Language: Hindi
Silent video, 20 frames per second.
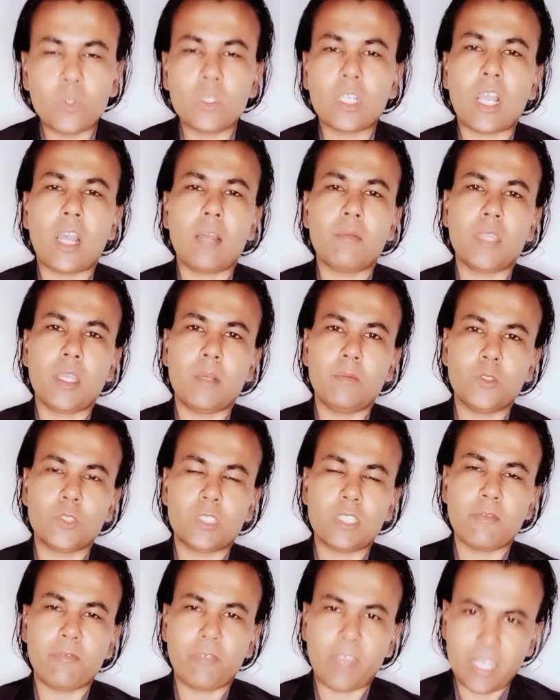कामयाबों से
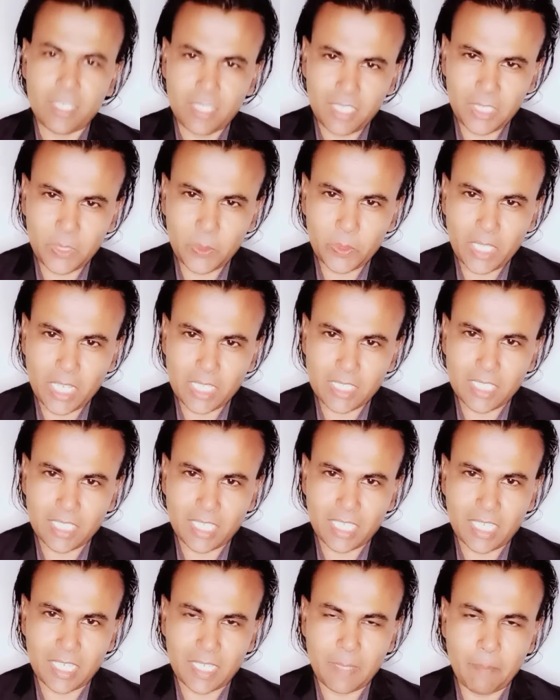फ़ायदा नहीं उठा
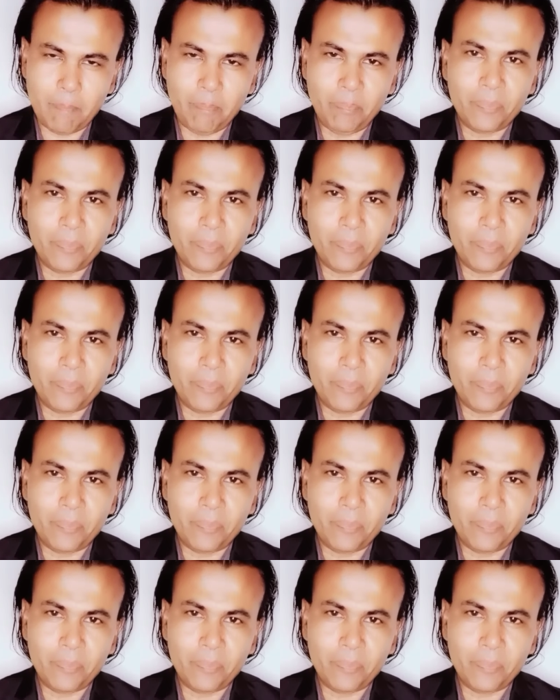सकेंगे